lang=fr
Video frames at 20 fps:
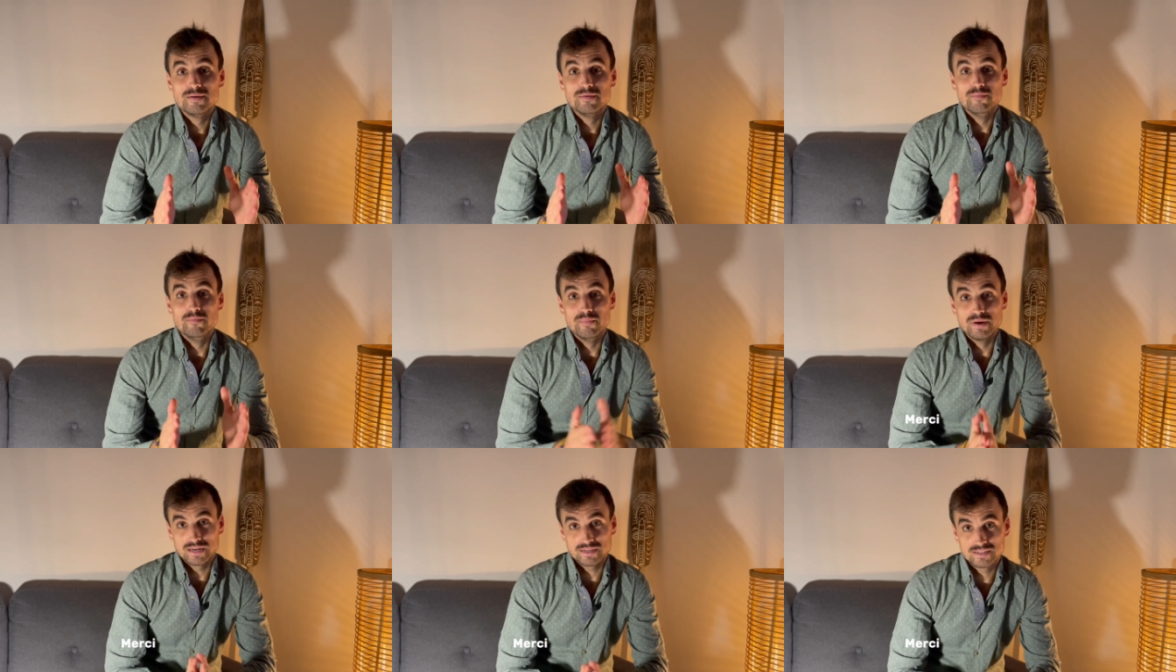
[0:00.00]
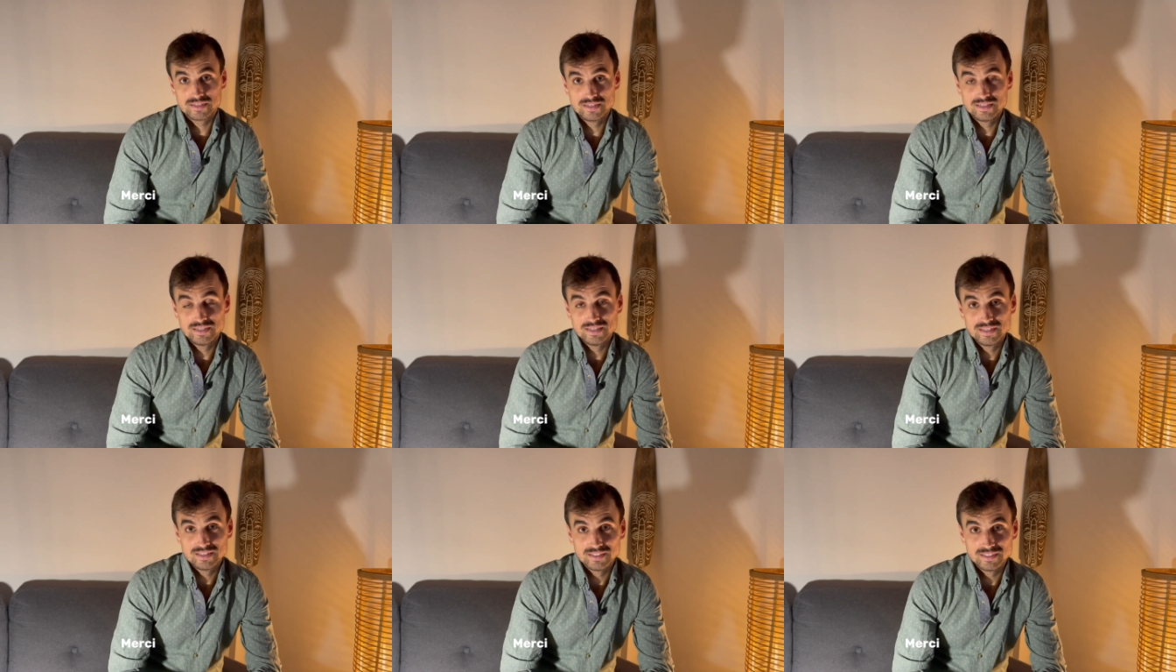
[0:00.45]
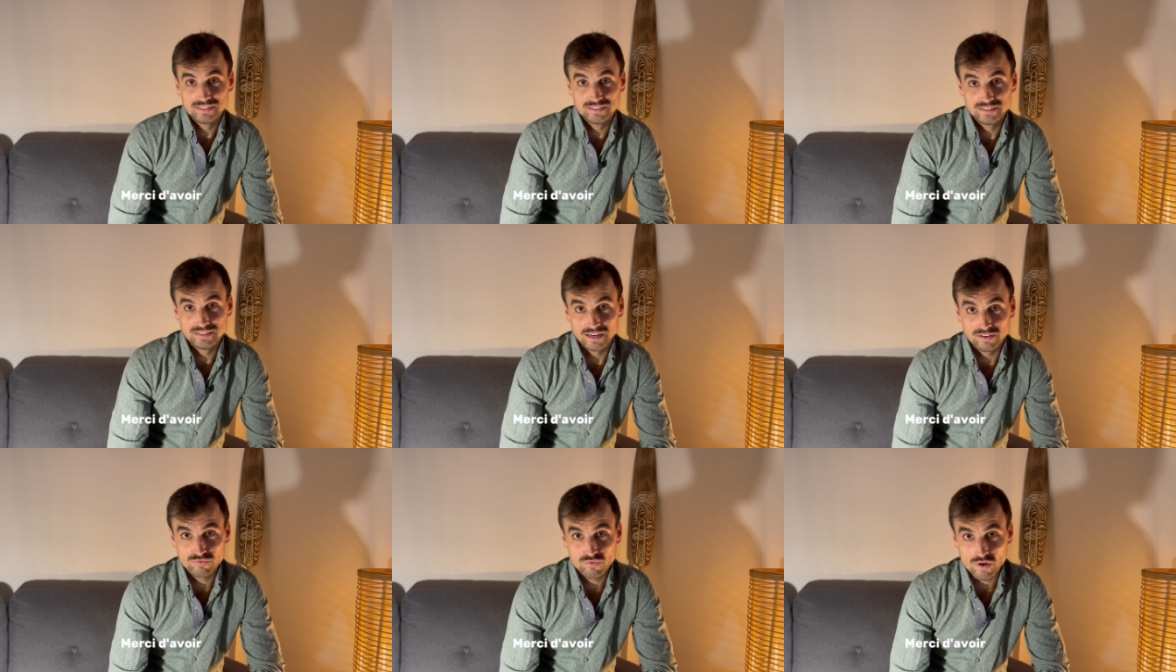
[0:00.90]
Merci
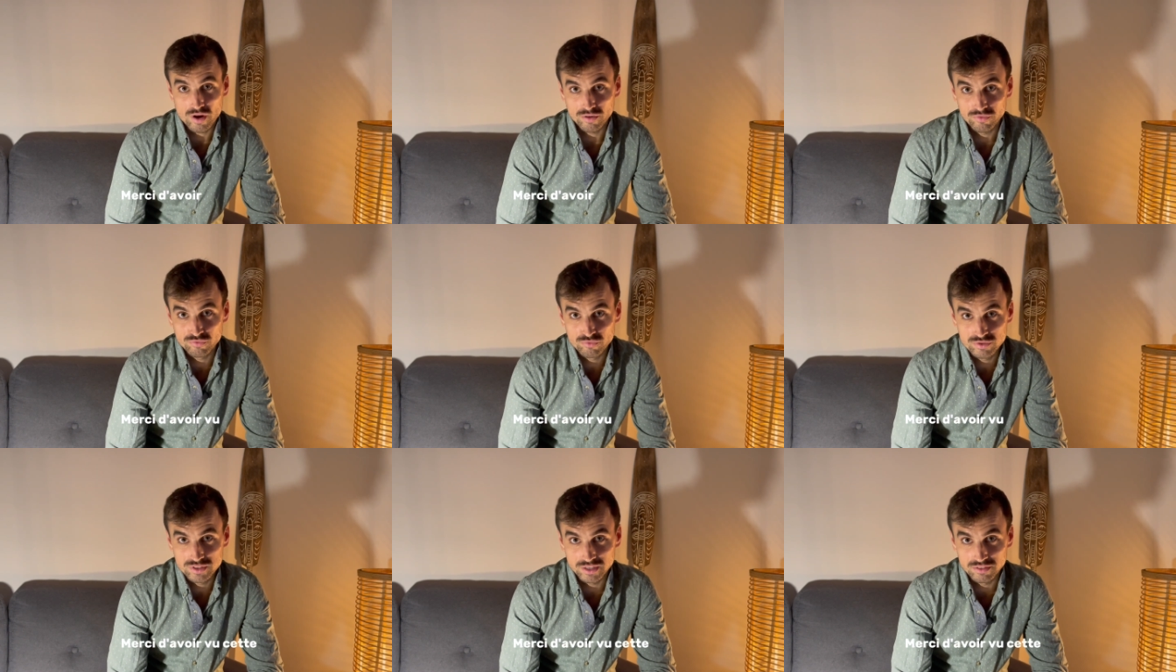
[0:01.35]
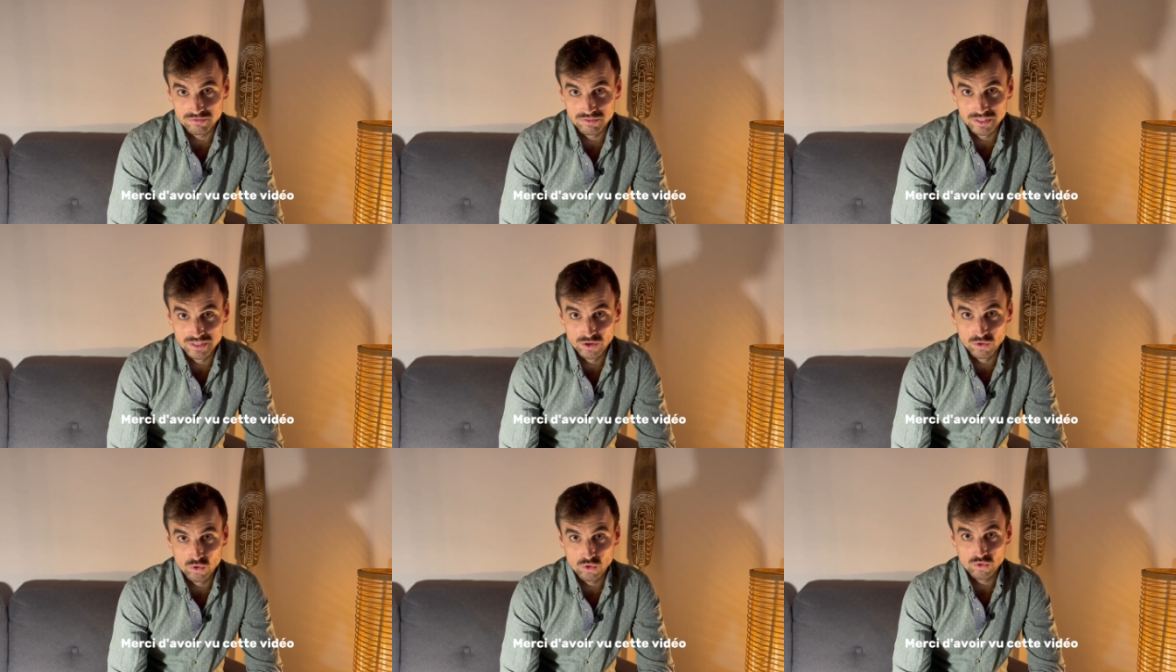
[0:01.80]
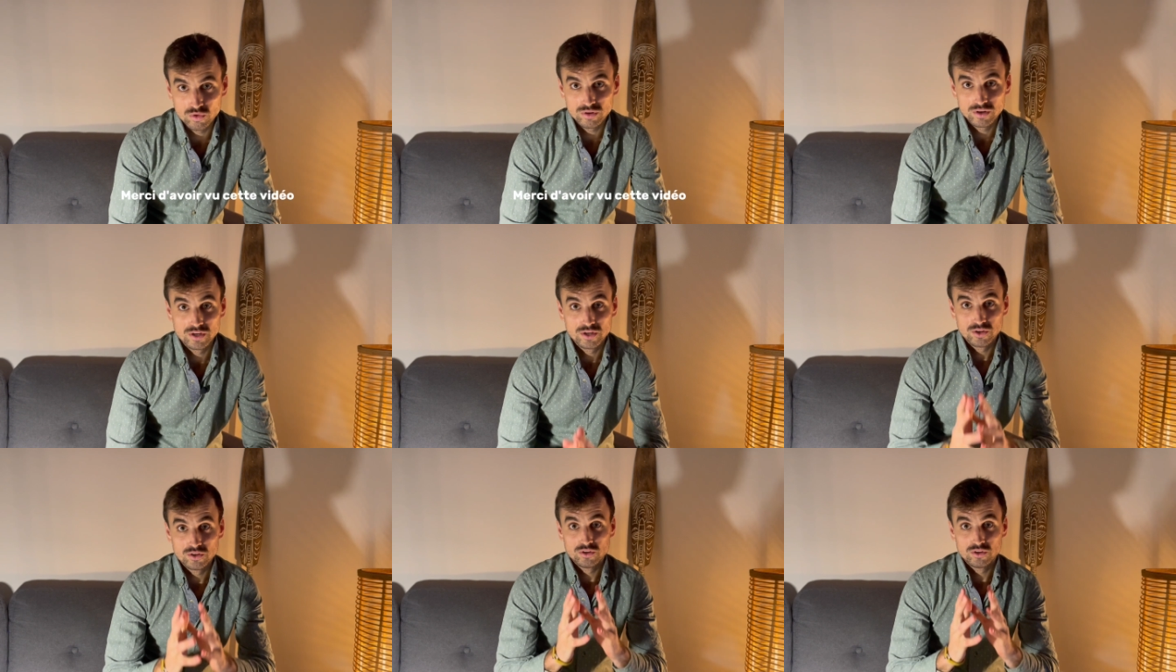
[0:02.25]
d'avoir vu cette vidéo.